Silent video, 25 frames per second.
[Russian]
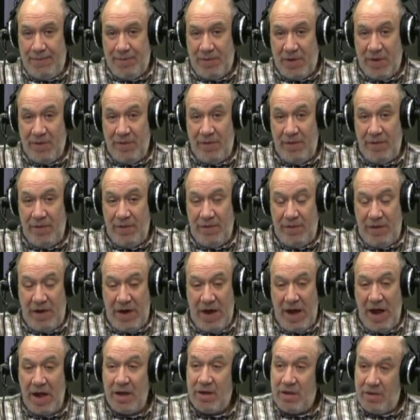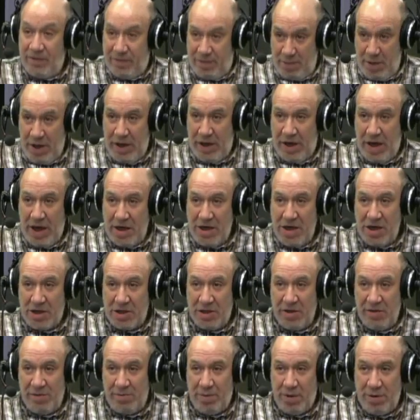вариантов. Мы,
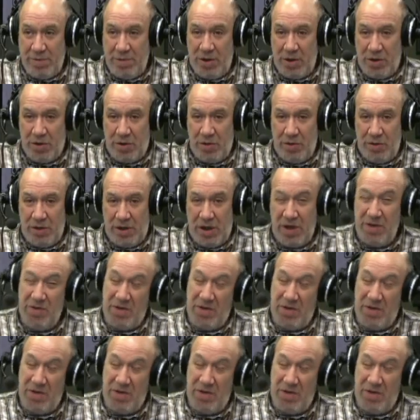конечно, в промежутке,